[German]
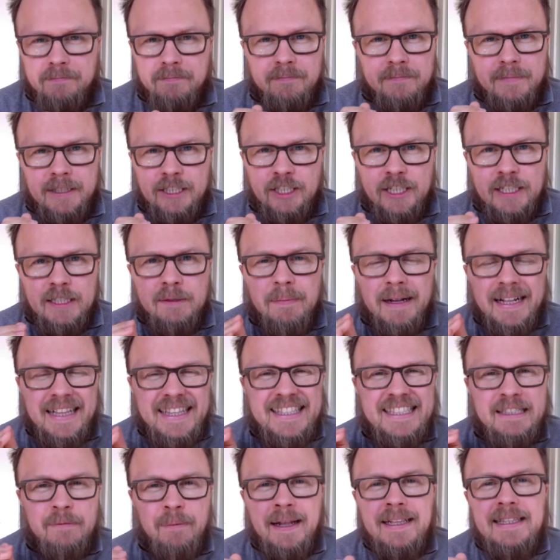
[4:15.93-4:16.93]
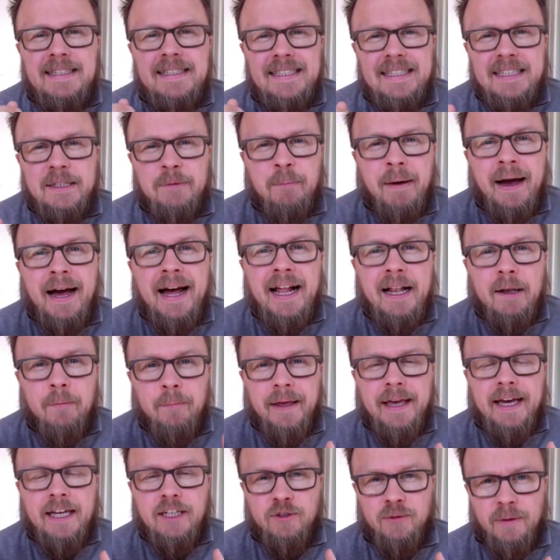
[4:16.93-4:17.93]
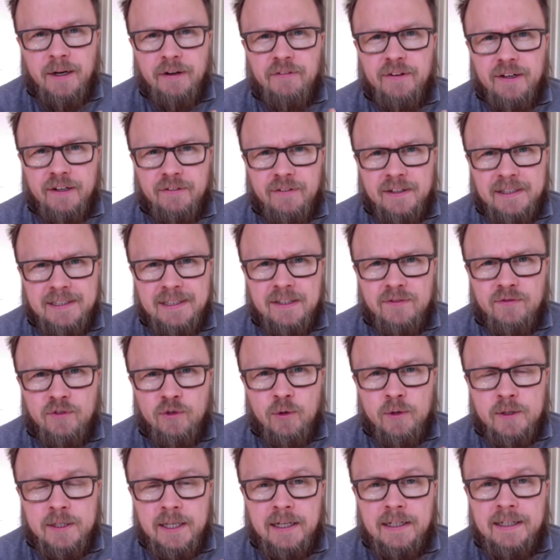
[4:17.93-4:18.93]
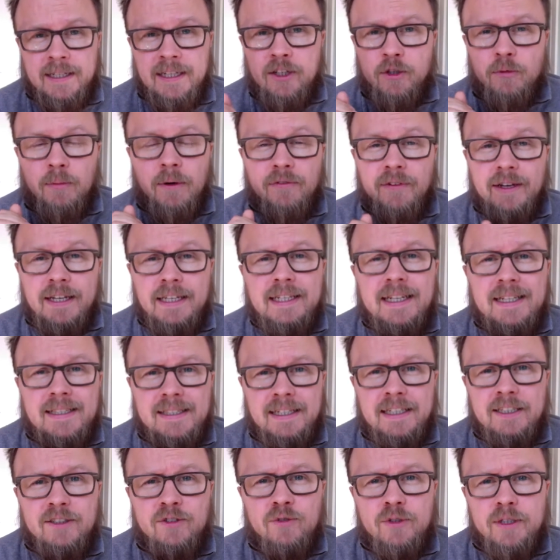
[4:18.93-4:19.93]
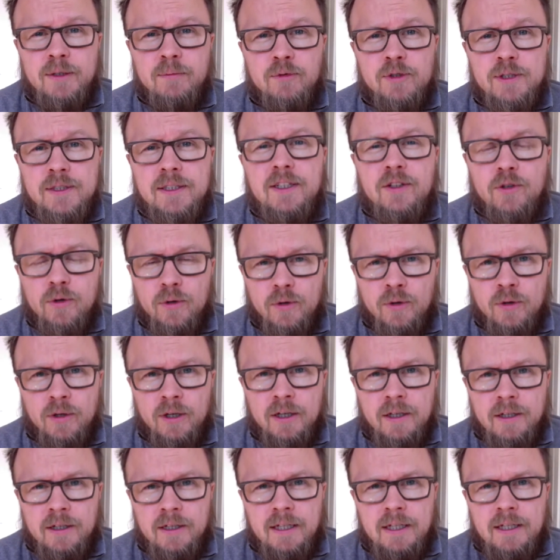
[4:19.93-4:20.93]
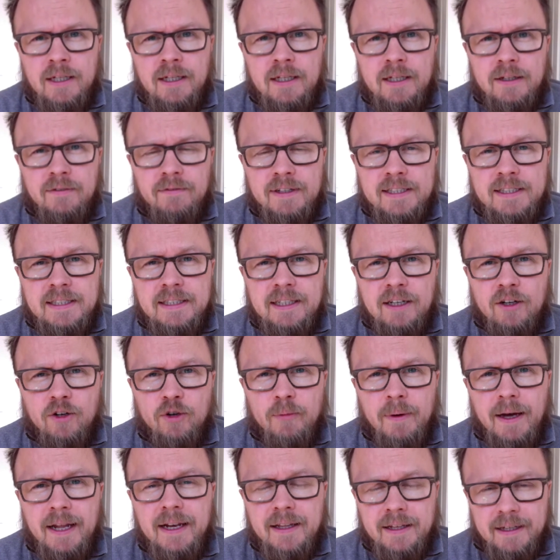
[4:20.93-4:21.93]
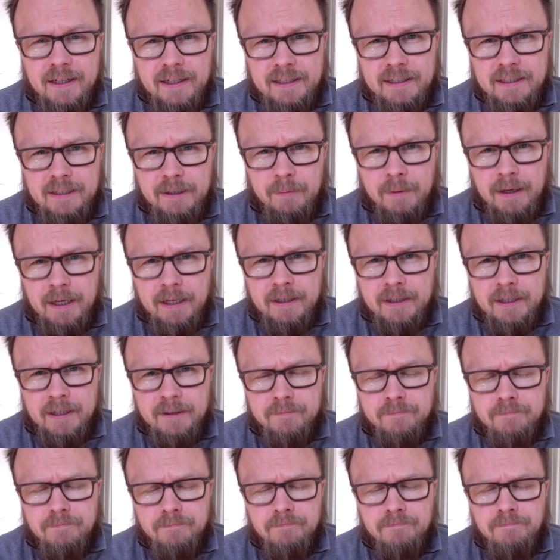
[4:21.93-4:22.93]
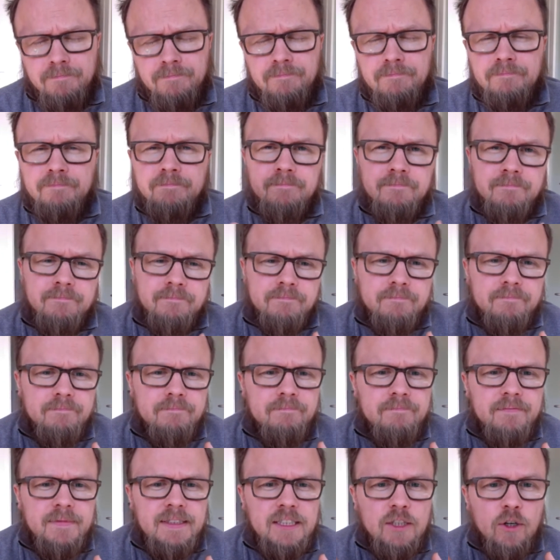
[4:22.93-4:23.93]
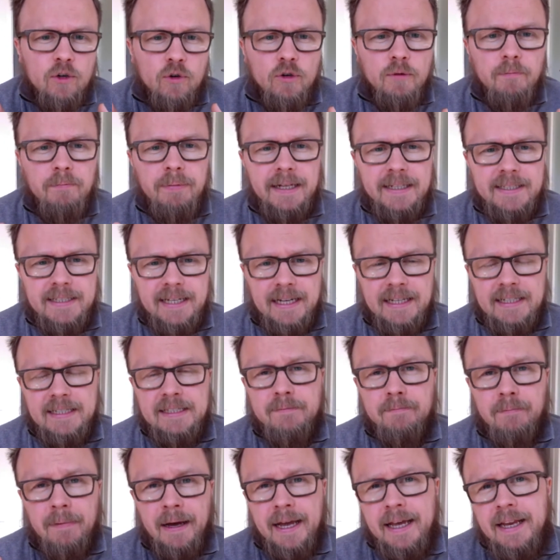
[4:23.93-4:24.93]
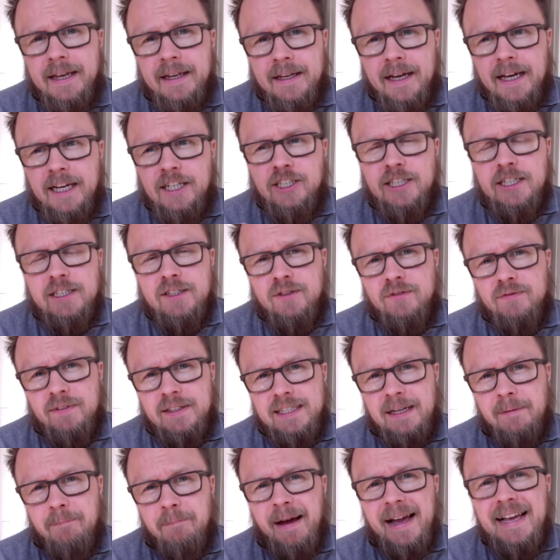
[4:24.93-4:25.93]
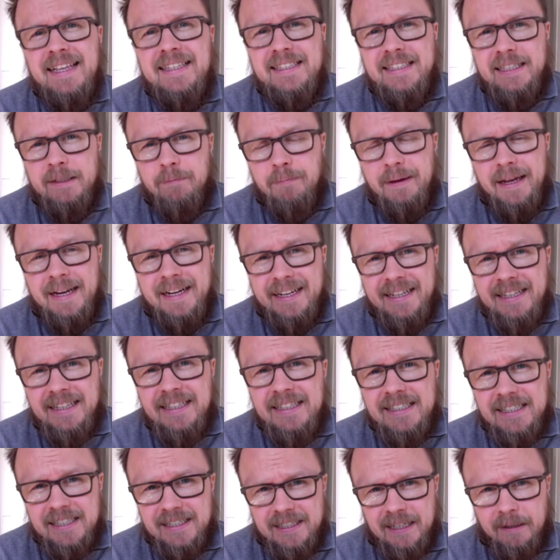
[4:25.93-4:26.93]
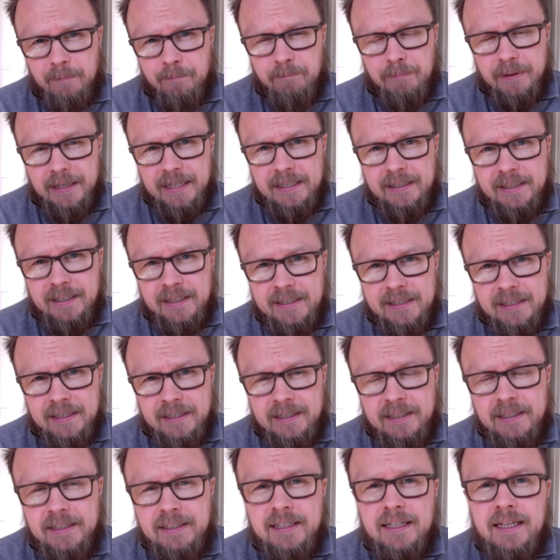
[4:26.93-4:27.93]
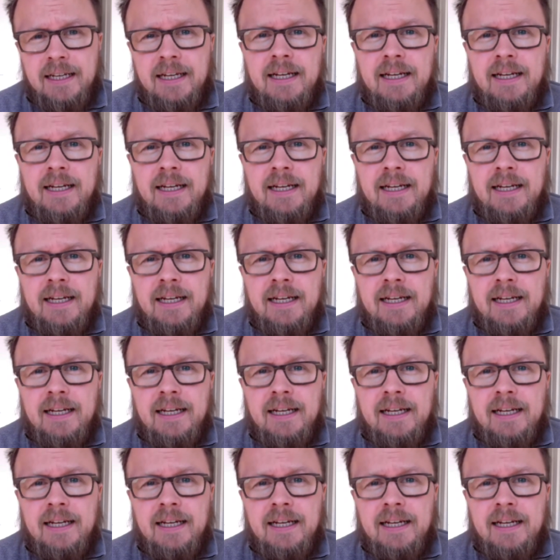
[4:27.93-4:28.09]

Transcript: ich schätze mal 20 Mal mehr Traffic, was es verursacht gegenüber, wenn ich tatsächlich nur die Musik höre, was ich auch über andere Kanäle machen kann. Und Platz 1, meine Einschätzung, was am meisten Impact insgesamt bringt tatsächlich